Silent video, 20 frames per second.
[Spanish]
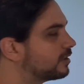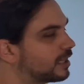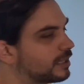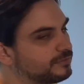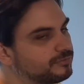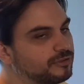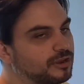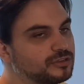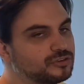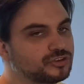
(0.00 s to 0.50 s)
está
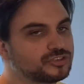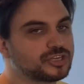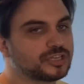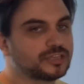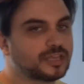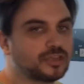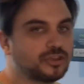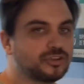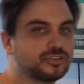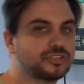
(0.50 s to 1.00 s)
en
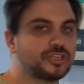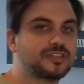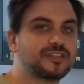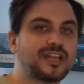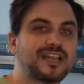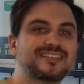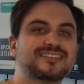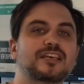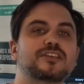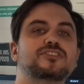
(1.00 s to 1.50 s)
3.82 y
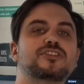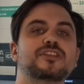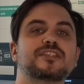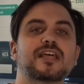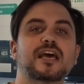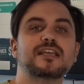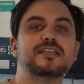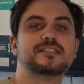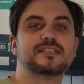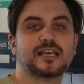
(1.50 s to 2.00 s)

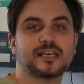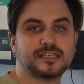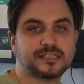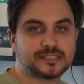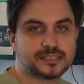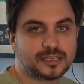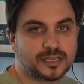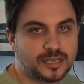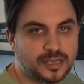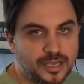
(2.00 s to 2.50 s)

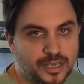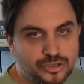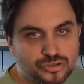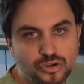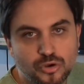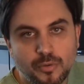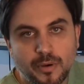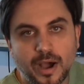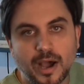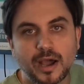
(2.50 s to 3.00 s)
3.86.
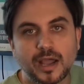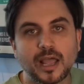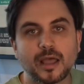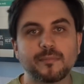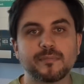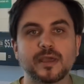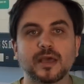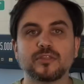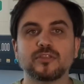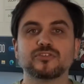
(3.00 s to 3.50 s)
Eso va
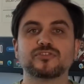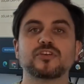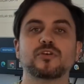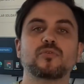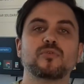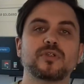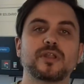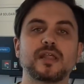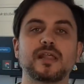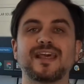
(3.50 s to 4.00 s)
cambiando
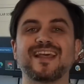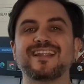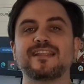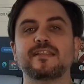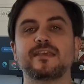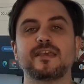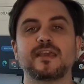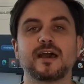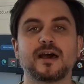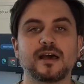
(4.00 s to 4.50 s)
según
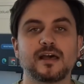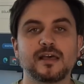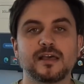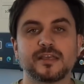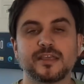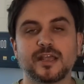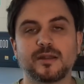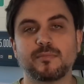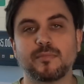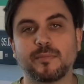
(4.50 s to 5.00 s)
el
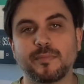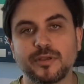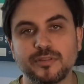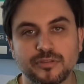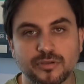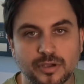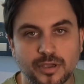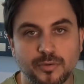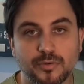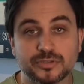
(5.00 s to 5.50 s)
día y el
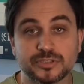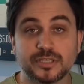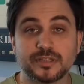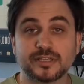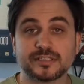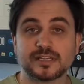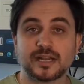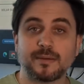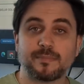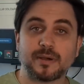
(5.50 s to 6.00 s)
momento que vos
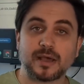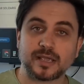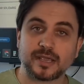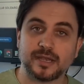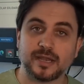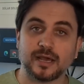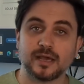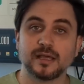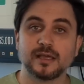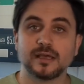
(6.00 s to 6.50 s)
entres a la
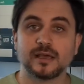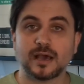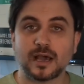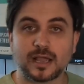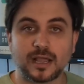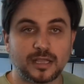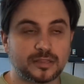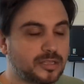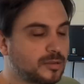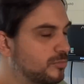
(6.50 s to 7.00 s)
página.
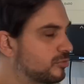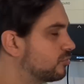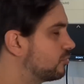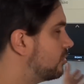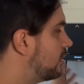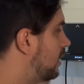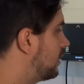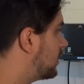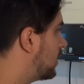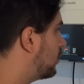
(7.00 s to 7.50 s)
Acá estamos
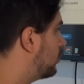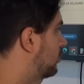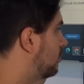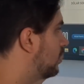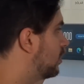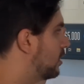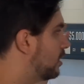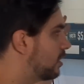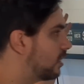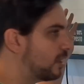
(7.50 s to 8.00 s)

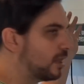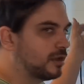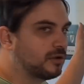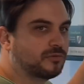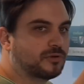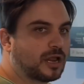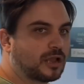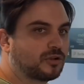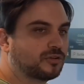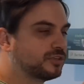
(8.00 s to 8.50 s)
utilizando
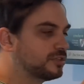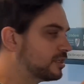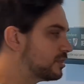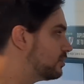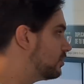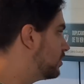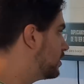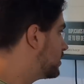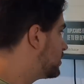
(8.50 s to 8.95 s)
una cotización